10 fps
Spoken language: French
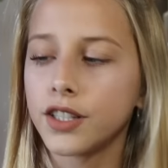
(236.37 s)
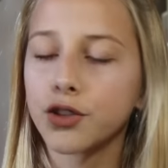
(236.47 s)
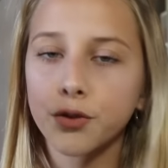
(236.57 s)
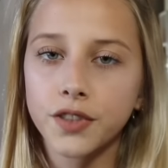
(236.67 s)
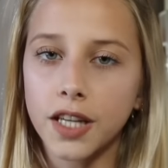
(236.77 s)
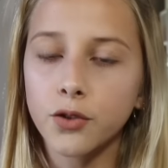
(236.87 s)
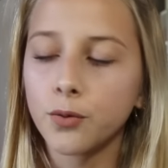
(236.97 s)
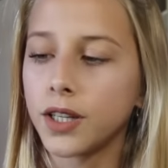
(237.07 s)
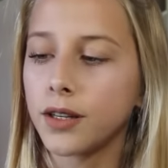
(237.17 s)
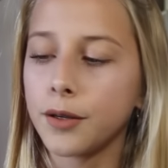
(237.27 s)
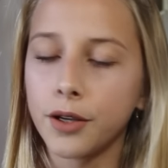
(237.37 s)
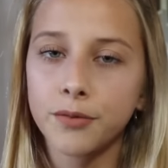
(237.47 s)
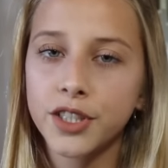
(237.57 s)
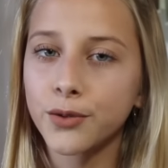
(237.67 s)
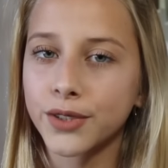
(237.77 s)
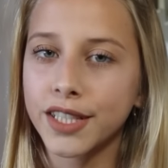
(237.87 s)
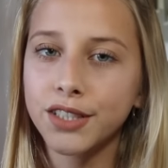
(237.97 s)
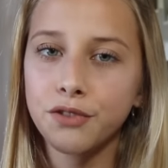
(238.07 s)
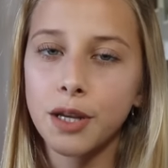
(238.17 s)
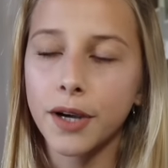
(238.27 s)
et je trouve ça trop bien et un petit conseil
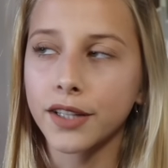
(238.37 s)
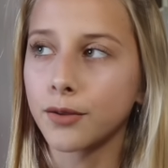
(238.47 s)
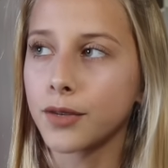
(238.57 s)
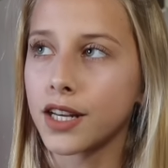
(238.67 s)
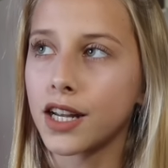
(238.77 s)
si vous voulez par exemple